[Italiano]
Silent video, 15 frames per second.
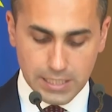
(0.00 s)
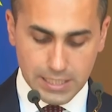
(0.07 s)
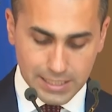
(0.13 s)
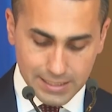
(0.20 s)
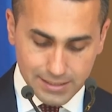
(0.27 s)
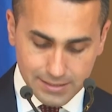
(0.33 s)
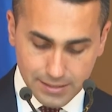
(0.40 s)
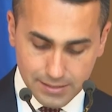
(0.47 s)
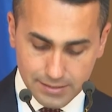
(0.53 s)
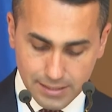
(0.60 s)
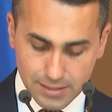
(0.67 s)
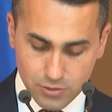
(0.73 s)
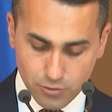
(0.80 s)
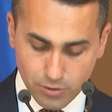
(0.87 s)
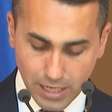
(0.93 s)

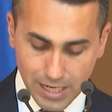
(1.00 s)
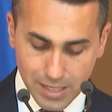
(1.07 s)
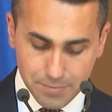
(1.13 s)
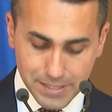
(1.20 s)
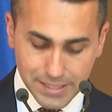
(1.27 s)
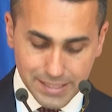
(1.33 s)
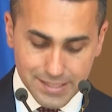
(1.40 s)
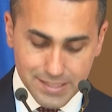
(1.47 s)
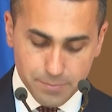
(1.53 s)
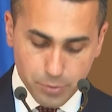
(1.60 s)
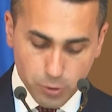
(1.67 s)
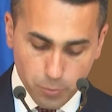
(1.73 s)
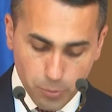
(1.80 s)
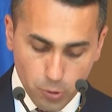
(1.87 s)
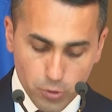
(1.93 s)
internazionale perché si
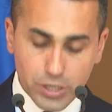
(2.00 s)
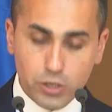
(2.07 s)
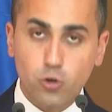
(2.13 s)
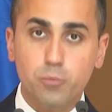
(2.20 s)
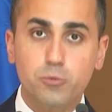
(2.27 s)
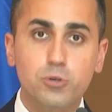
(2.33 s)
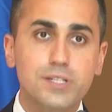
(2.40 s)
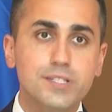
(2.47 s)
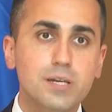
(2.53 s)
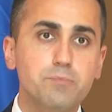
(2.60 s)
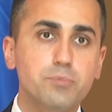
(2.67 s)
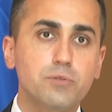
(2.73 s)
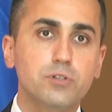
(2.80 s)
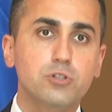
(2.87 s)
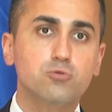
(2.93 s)
propone come un
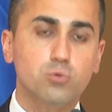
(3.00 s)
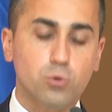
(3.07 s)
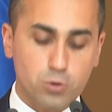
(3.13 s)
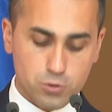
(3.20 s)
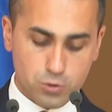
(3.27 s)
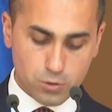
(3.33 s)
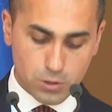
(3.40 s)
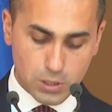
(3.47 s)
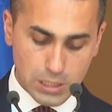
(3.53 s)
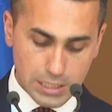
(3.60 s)
esempio virtuoso